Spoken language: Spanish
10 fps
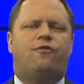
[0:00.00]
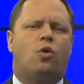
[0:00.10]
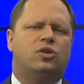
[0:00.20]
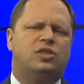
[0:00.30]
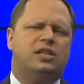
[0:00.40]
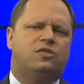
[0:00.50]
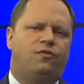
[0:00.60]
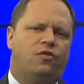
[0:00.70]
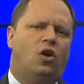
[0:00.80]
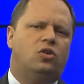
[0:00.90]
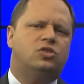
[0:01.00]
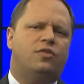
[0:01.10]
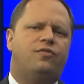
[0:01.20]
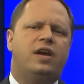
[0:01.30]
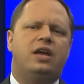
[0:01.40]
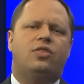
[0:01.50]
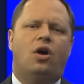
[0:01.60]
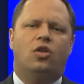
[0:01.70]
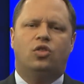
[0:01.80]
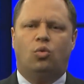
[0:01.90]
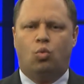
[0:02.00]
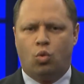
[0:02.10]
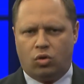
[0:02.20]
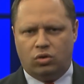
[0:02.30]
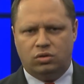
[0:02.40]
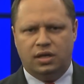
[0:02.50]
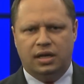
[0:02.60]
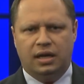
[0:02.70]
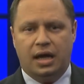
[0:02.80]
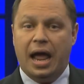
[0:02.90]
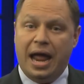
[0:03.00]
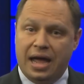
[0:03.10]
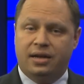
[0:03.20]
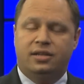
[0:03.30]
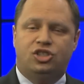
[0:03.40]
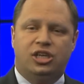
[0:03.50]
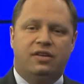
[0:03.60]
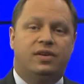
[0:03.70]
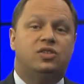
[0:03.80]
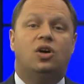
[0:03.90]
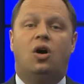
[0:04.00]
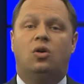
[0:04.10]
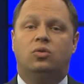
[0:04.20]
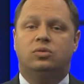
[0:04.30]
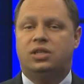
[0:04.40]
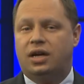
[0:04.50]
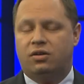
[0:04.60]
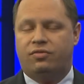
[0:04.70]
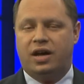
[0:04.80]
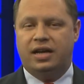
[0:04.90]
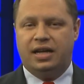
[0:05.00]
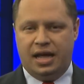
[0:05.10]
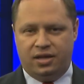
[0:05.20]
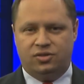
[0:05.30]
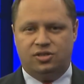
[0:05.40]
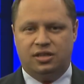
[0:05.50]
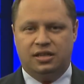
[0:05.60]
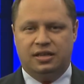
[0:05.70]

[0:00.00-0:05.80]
su falsa religión en el mundo y llevar a cabo su propio plan diabólico.